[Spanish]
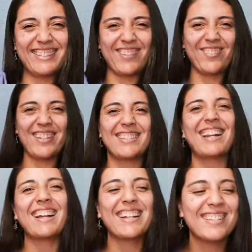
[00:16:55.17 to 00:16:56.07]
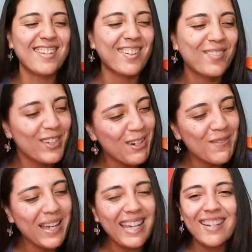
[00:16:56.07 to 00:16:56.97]
Como dice la canción, ¡Viva
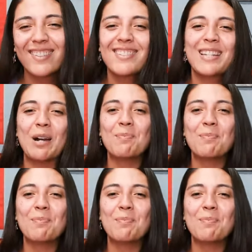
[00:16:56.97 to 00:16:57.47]
México! ¡Chao